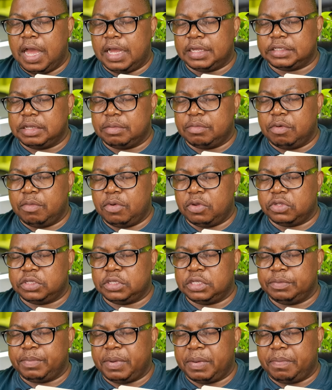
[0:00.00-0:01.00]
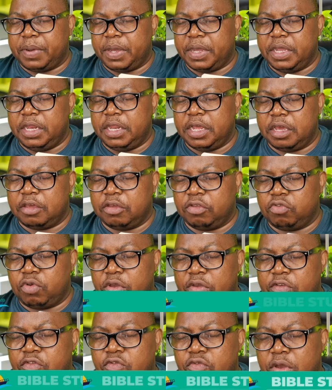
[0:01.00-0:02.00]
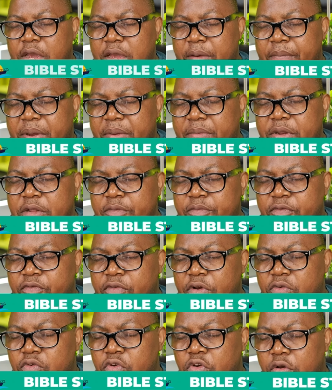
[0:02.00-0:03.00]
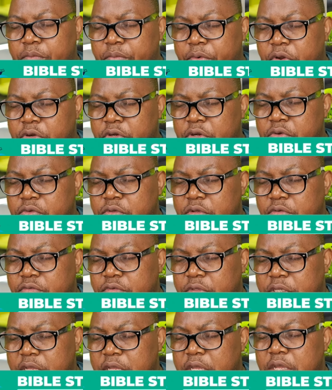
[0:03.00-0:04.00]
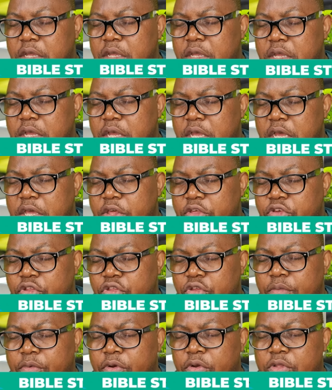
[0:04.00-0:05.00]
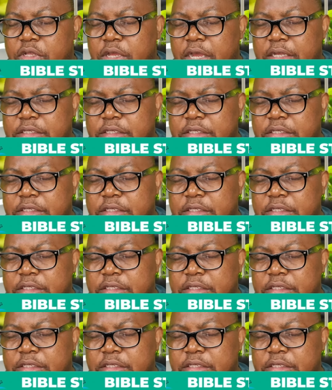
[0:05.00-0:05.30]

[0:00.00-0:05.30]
À ce moment-ci, Papa, il n'y a que toi qui sois capable de pouvoir nous comprendre et nous écouter. Je demande